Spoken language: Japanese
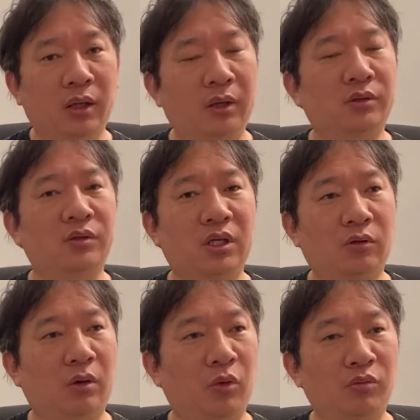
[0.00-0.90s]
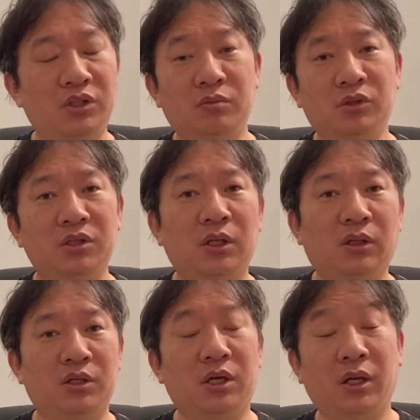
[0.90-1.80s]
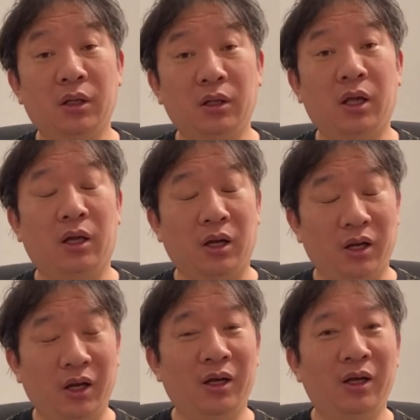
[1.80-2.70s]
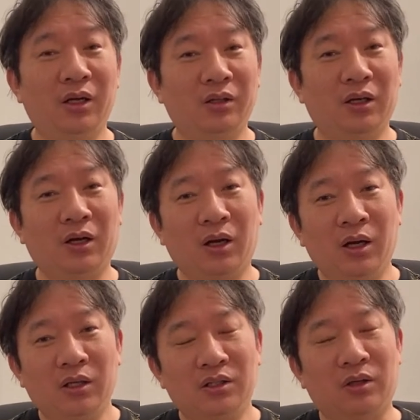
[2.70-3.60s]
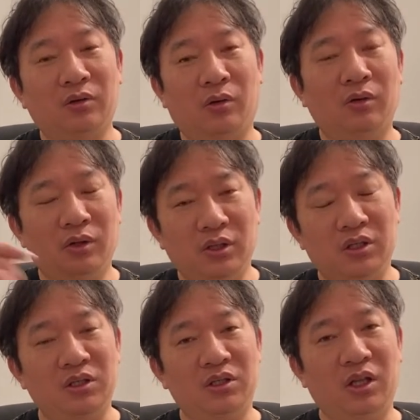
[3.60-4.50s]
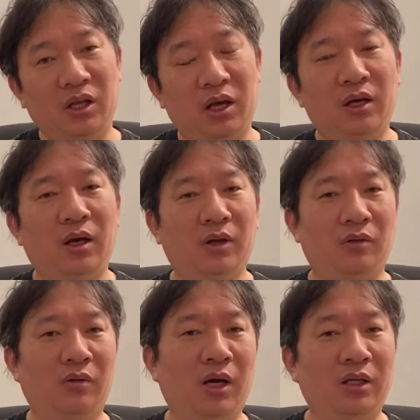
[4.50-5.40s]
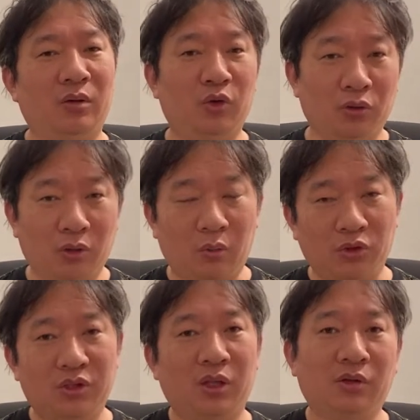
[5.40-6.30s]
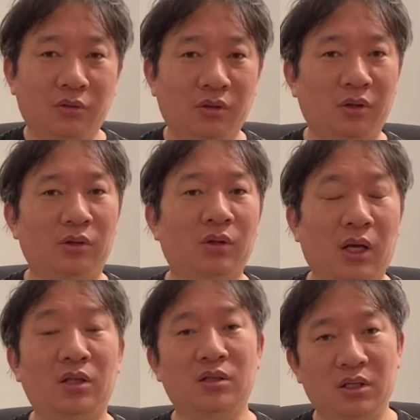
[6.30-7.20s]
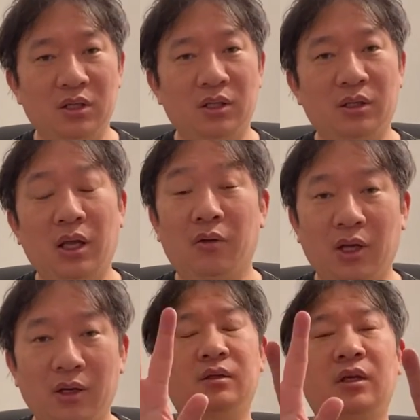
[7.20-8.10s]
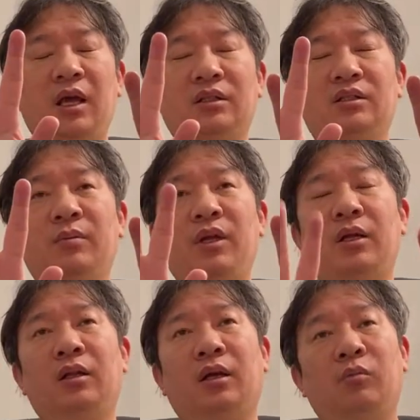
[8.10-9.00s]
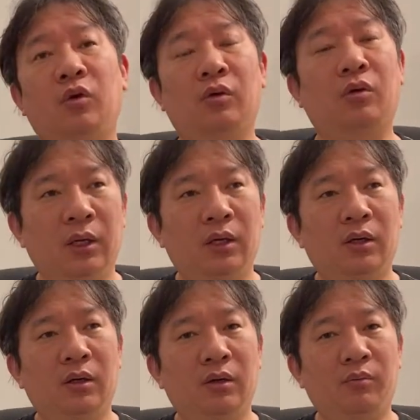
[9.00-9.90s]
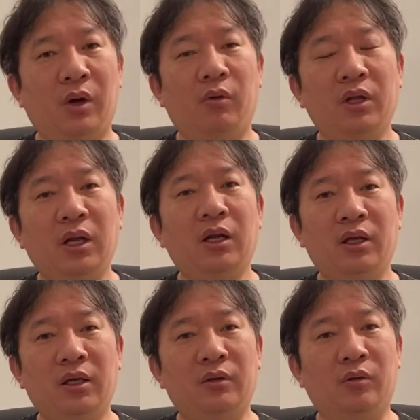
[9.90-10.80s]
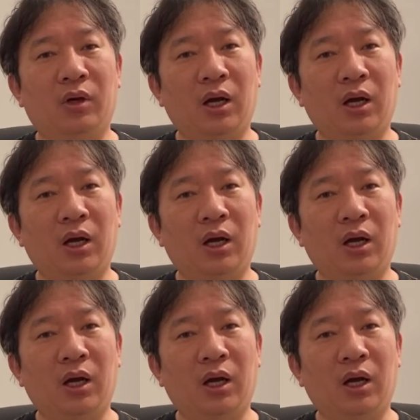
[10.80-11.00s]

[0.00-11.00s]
ね、靴下とかもムチムチになったらシャレにならないからね。だから、ちゃんと1日でね、あの、履いたものとかも捨ててくっていう感じだよね。次8つ目なんだけども、まあ、俺ならいけると